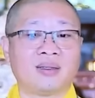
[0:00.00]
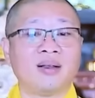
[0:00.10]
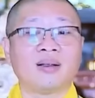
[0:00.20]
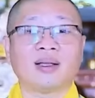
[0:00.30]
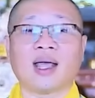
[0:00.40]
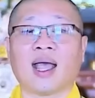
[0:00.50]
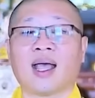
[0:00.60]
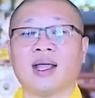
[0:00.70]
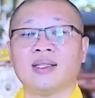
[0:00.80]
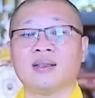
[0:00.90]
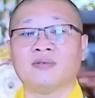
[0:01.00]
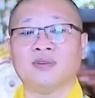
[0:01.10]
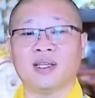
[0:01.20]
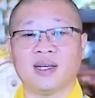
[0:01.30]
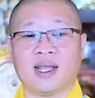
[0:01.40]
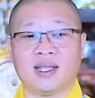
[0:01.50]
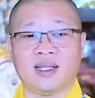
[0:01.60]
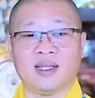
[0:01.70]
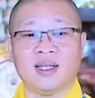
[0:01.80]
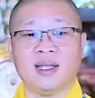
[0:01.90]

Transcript: tất cả những vị này